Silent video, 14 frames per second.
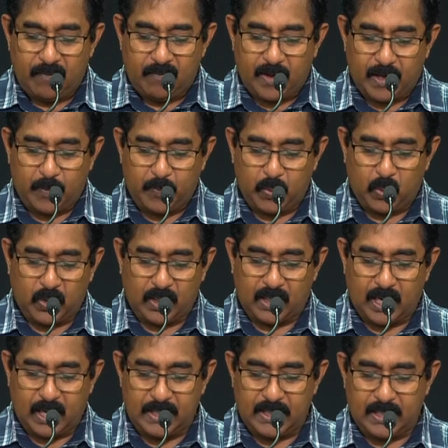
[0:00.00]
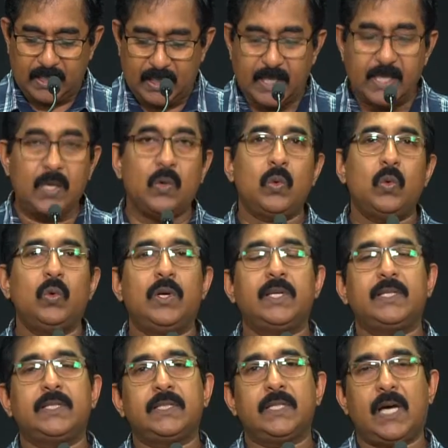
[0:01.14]
வரப்போகிற காரியங்களை
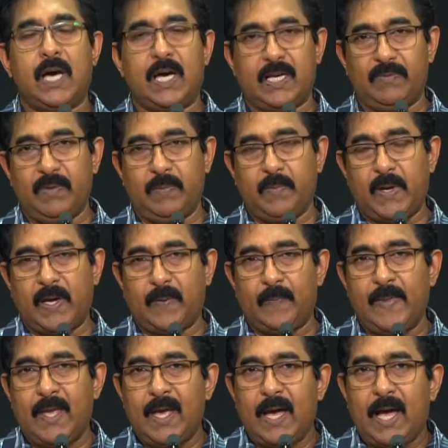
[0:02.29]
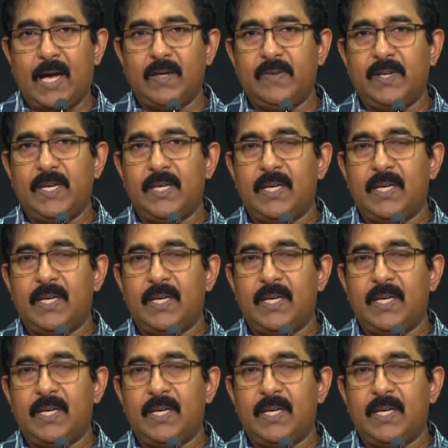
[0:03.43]
உங்களுக்கு அறிவிப்பார் ஆகவே